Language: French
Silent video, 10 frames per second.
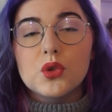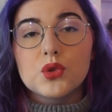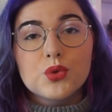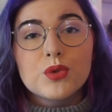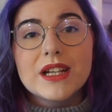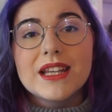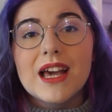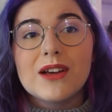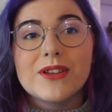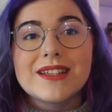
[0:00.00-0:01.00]

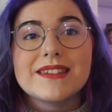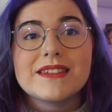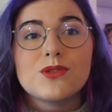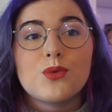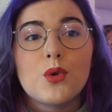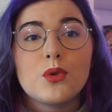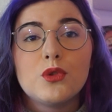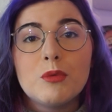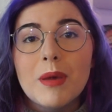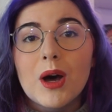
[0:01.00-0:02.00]
jongler avec son rôle
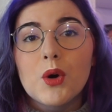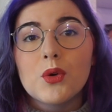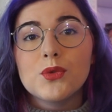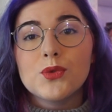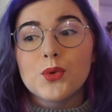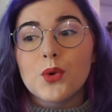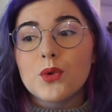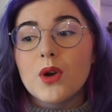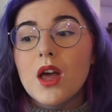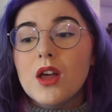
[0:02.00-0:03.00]
de parent, son
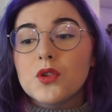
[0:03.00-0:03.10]
rôle